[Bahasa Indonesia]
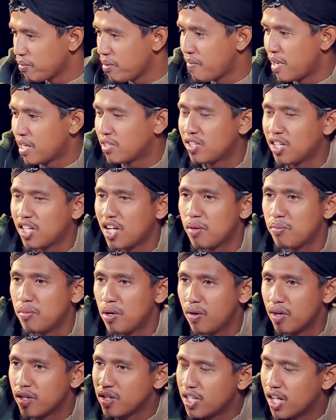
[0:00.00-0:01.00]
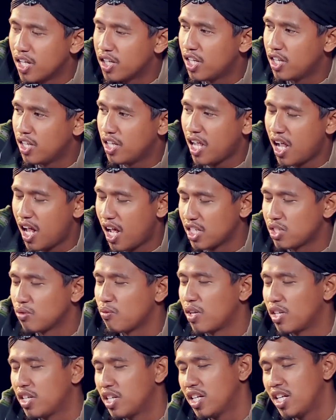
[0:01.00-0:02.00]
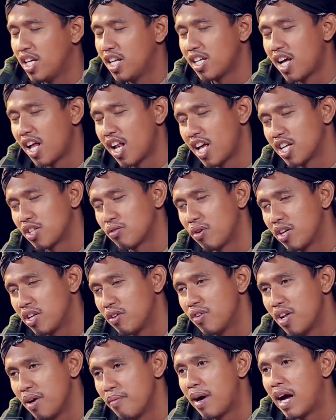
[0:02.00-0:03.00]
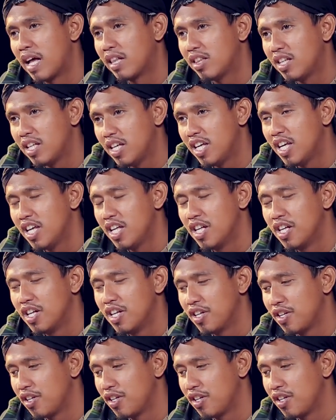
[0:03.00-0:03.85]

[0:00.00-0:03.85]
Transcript: memastikan bahwasannya nih aswat nih al aswat nih udah mati